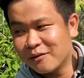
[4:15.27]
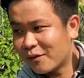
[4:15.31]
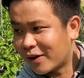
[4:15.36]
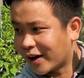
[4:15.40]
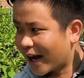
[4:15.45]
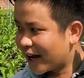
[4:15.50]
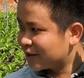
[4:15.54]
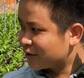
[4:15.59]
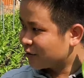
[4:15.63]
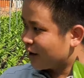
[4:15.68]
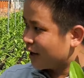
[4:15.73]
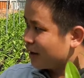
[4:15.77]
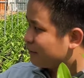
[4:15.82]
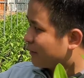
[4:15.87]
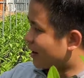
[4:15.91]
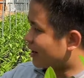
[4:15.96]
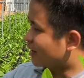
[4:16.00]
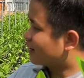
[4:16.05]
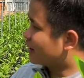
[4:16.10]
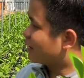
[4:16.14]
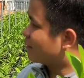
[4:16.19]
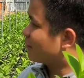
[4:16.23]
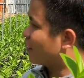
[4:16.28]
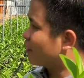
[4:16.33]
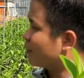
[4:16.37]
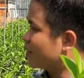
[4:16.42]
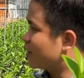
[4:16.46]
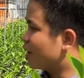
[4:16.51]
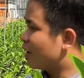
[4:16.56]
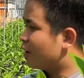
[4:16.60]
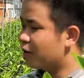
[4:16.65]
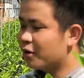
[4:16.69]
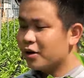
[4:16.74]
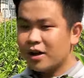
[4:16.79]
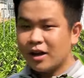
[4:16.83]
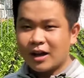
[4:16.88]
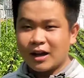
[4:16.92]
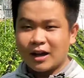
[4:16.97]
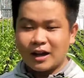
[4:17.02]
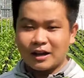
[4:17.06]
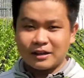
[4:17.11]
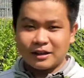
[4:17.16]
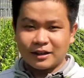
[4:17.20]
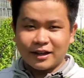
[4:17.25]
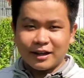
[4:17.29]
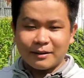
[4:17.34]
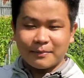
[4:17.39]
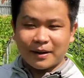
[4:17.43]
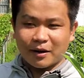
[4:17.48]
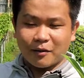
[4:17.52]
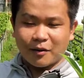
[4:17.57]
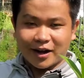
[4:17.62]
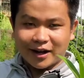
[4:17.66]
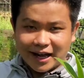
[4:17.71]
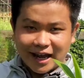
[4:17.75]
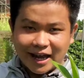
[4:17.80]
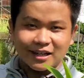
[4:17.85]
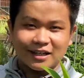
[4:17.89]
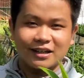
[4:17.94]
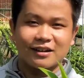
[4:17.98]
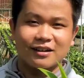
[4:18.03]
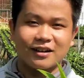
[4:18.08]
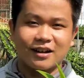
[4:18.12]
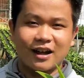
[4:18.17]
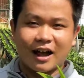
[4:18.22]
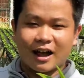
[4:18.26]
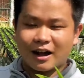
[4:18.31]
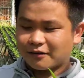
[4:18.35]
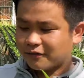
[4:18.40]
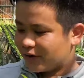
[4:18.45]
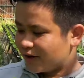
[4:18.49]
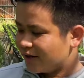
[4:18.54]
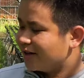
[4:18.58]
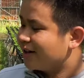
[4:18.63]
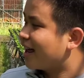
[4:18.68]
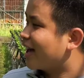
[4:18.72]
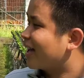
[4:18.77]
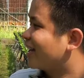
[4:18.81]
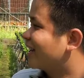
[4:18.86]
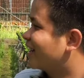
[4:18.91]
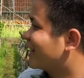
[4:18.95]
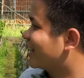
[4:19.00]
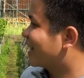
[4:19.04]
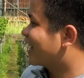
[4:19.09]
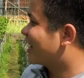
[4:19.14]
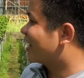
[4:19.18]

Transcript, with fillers: và ngay sau đây mà anh chị vào video à, những cái mặt hoa khác nữa ở phía dưới đây và